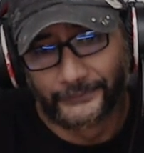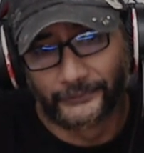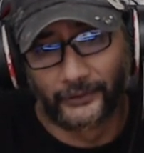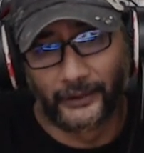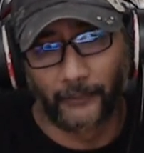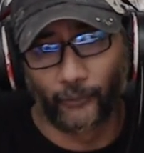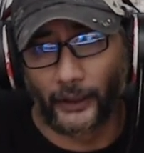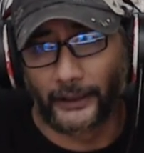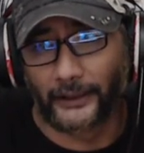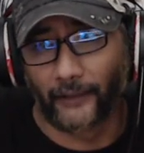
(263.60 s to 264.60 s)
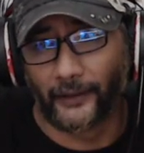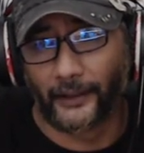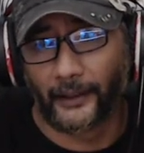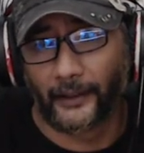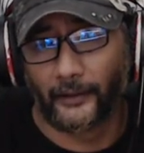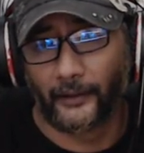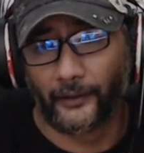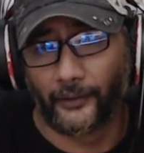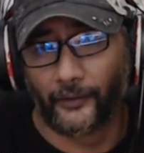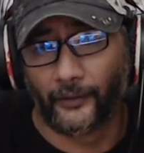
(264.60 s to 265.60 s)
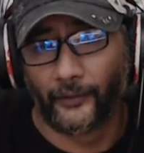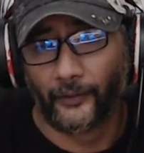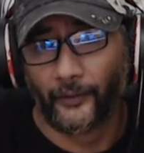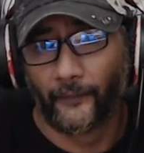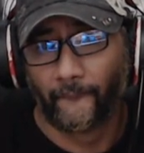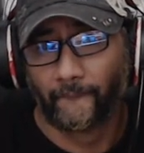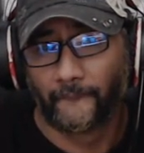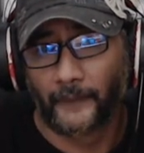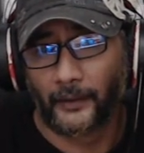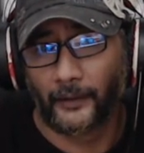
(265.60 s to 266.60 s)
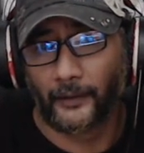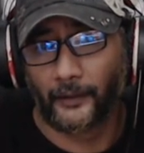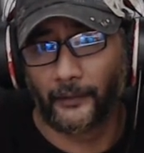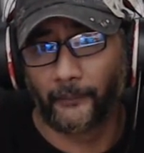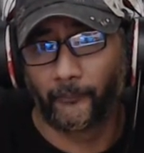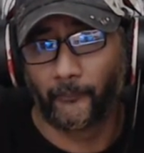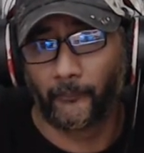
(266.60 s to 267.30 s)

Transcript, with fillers: Tuh, lihat mukanya ceweknya ya uh. Um.